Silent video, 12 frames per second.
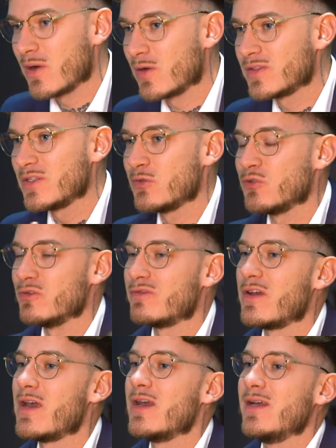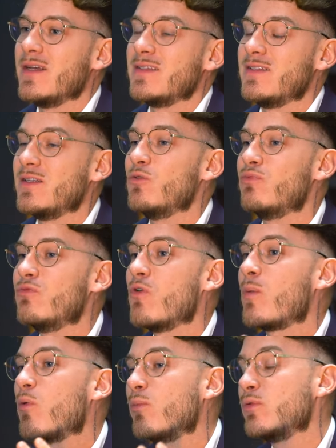parenthèse que je fais, c'était de
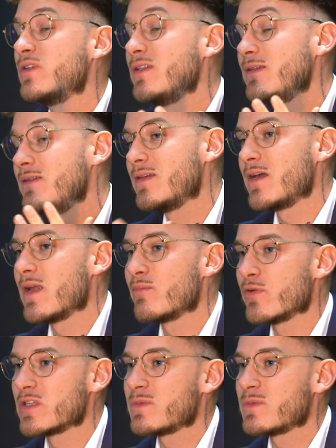pouvoir proposer des designs un peu